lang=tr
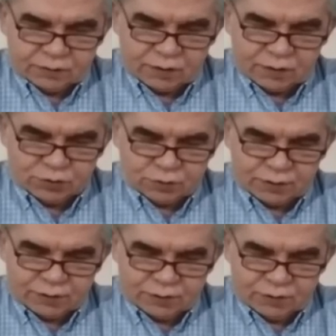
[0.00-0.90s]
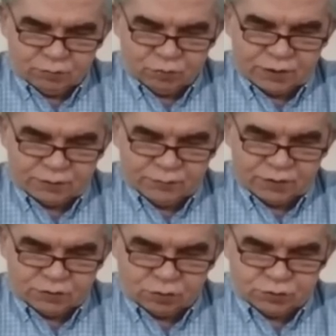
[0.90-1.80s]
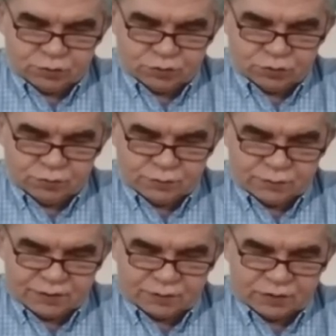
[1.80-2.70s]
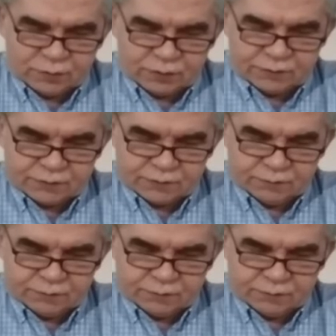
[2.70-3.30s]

Daha sonra bu Ermeni çoluk çocuğunu serbest bıraktı.